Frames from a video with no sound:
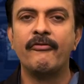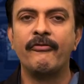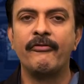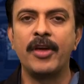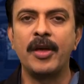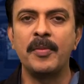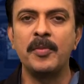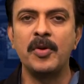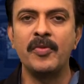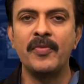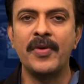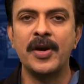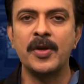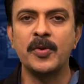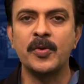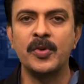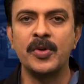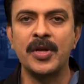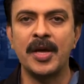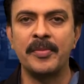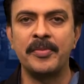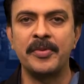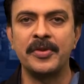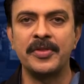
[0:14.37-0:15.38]
వేములవాడ గుడి
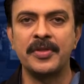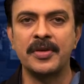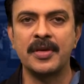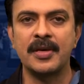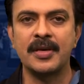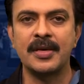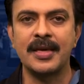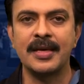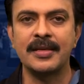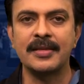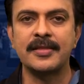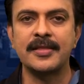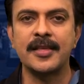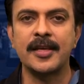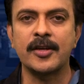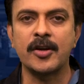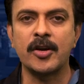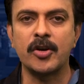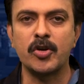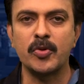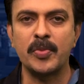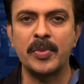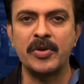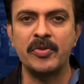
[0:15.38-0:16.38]
అభివృద్ధికి కేసీఆర్
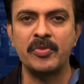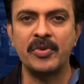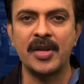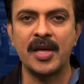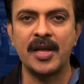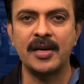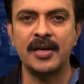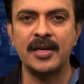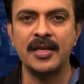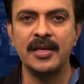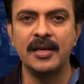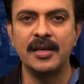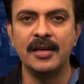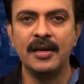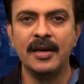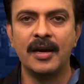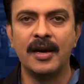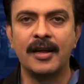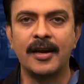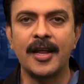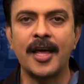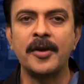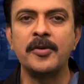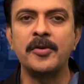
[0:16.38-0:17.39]
కట్టుబడి ఉన్నారని
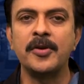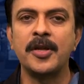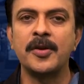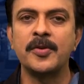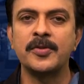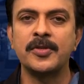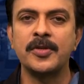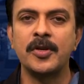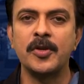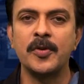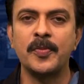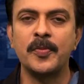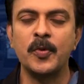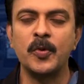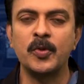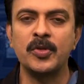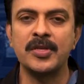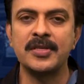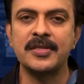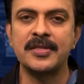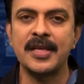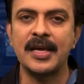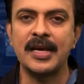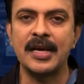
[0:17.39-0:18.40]
రానున్న రోజుల్లో
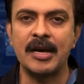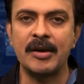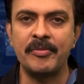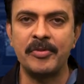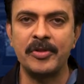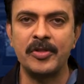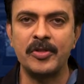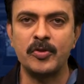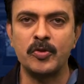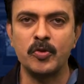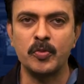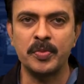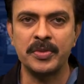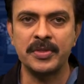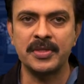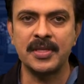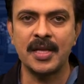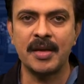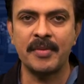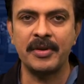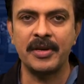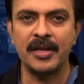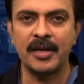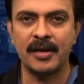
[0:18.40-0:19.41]
పూర్తిస్థాయి అభివృద్ధి
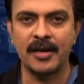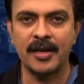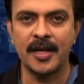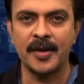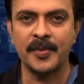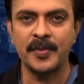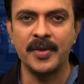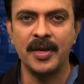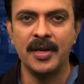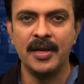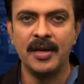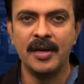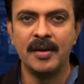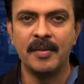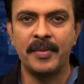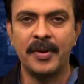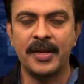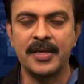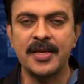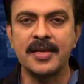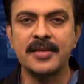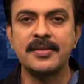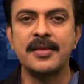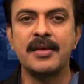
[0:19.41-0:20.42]
చూపిస్తామని అన్నారు
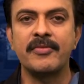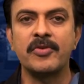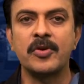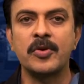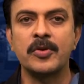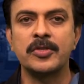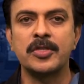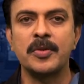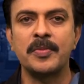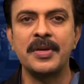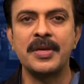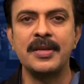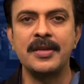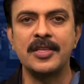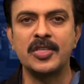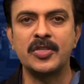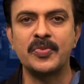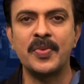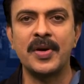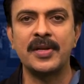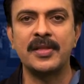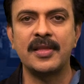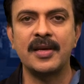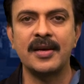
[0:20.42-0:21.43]
ప్రజాసేవ కోసమే
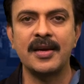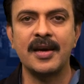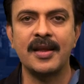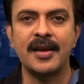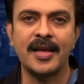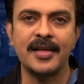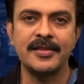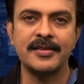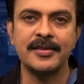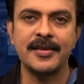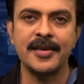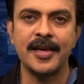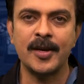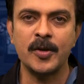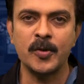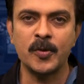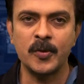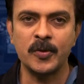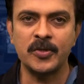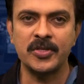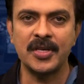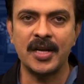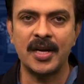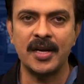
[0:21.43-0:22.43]
నిస్వార్థంగా రాజకీయాల్లోకి
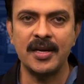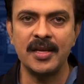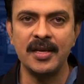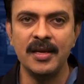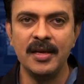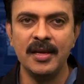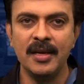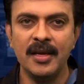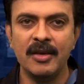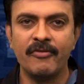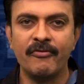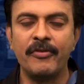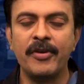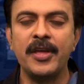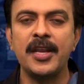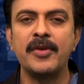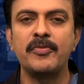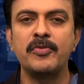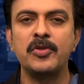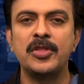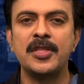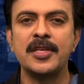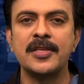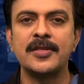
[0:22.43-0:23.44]
వచ్చానని వేరే
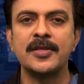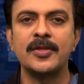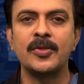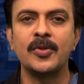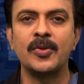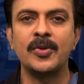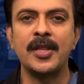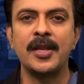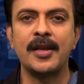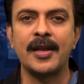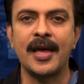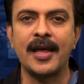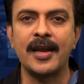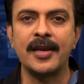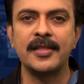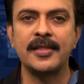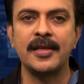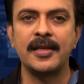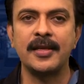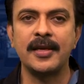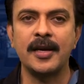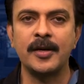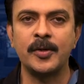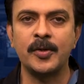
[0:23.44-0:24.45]
ఉద్దేశంతోనే
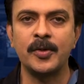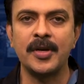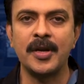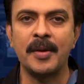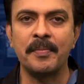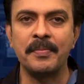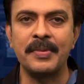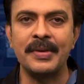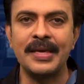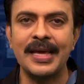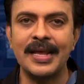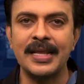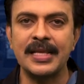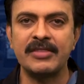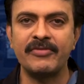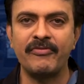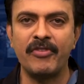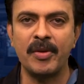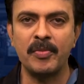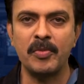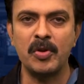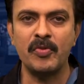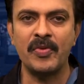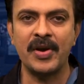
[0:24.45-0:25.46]
రాలేదని అంటున్న బీఆర్ఎస్
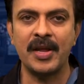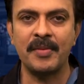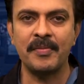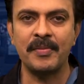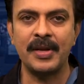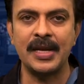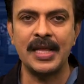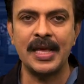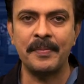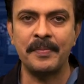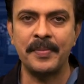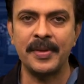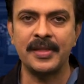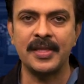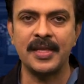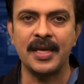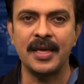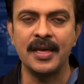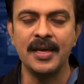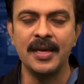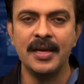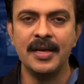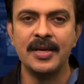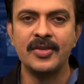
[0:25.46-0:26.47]
వేములవాడ ఎమ్మెల్యే అభ్యర్థి
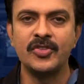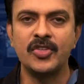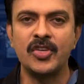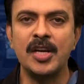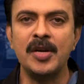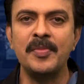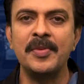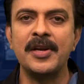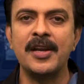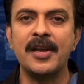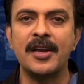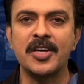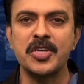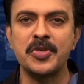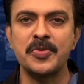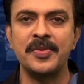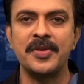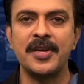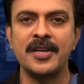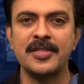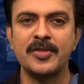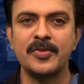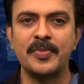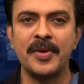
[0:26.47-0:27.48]
చెలిమడి లక్ష్మీ
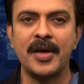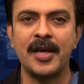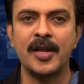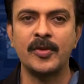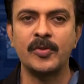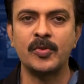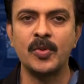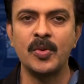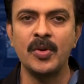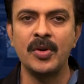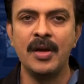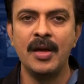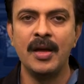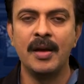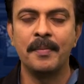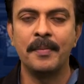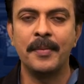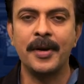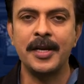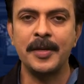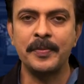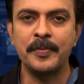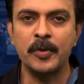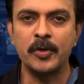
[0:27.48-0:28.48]
నరసింహారావుతో మా
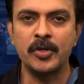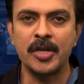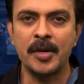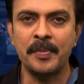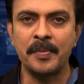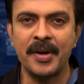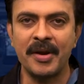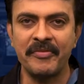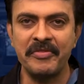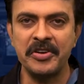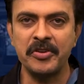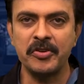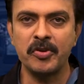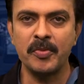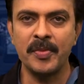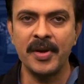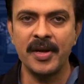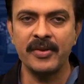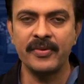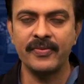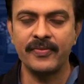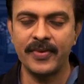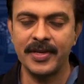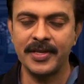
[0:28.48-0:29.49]
రిపోర్టర్ ప్రవీణ్ కుమార్
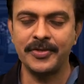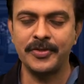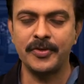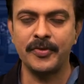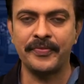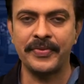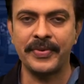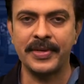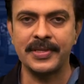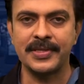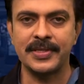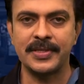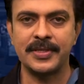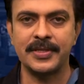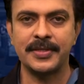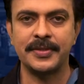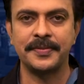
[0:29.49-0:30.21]
ఫేస్ టు ఫేస్